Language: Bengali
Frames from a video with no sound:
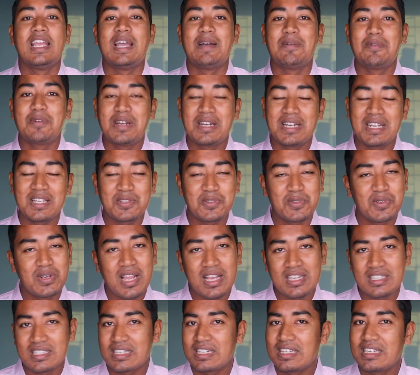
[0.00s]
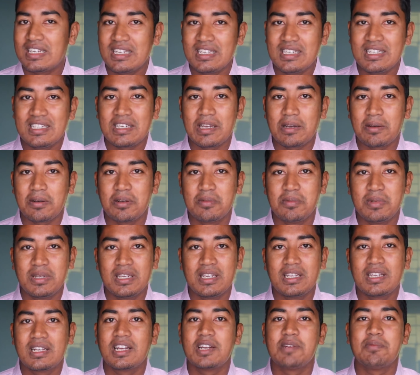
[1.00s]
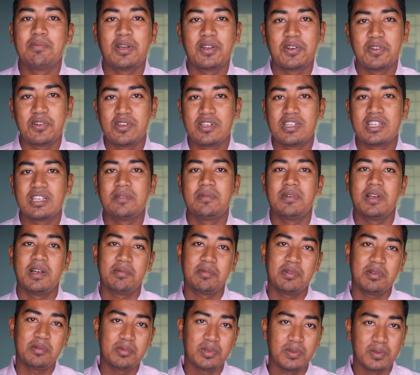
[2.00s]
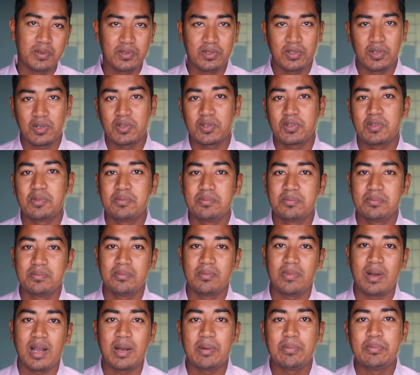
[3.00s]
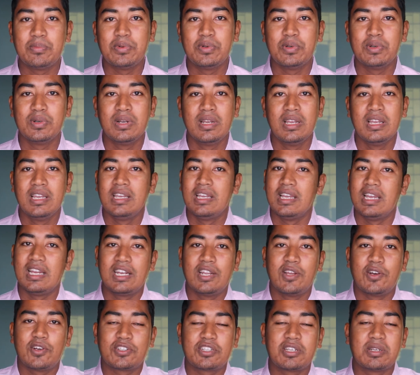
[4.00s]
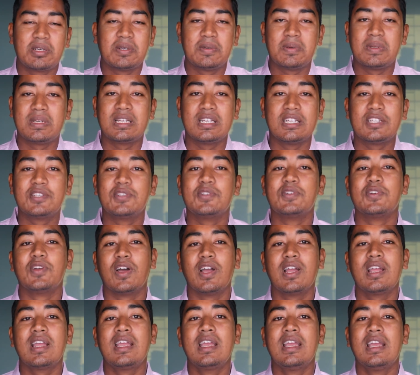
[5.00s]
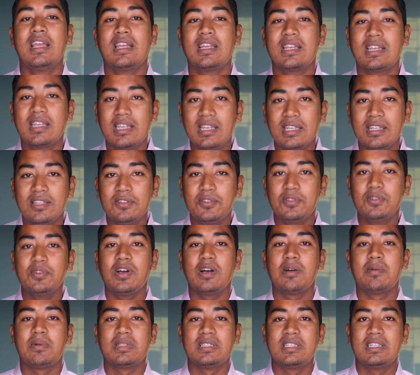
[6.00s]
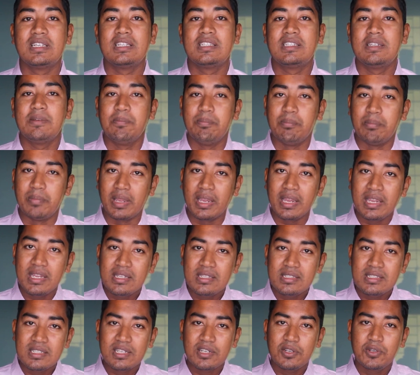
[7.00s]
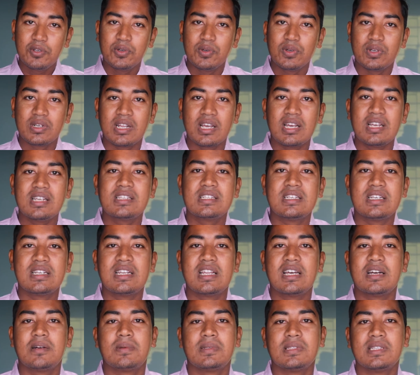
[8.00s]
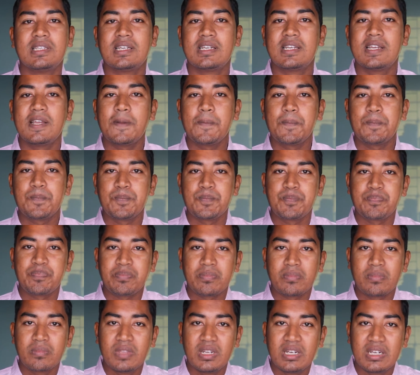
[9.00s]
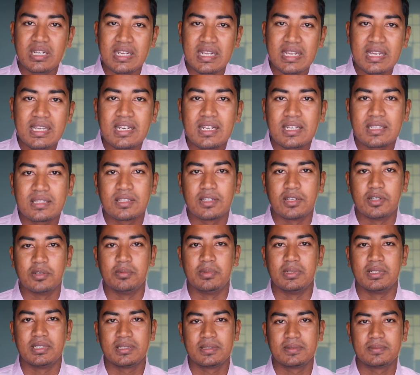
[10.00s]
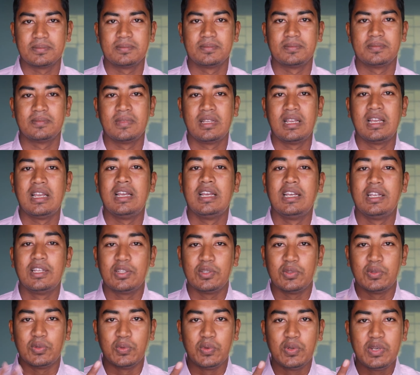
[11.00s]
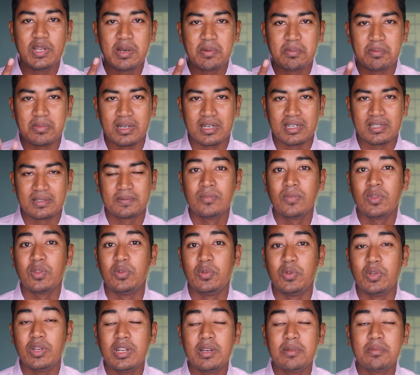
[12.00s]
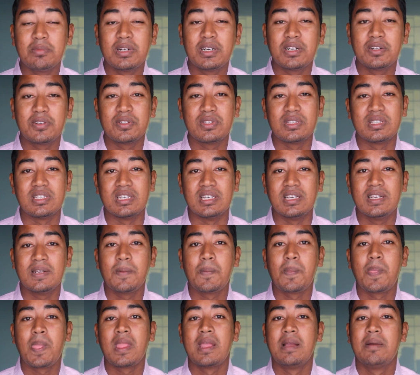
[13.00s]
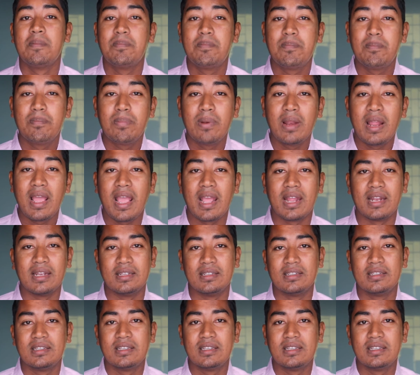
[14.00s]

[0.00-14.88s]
এবং এটা চলে আসাটাই স্বাভাবিক কারণ মানুষ হিসাবে আমরা বিভিন্ন রকম ভাববো এটা অস্বাভাবিক কিছু নয় কিন্তু আমাদের যে মেইন যে গোলটা সেটা আমাদেরকে ঠিক রাখতে হবে দুই নাম্বার দুই নাম্বার হচ্ছে প্ল্যান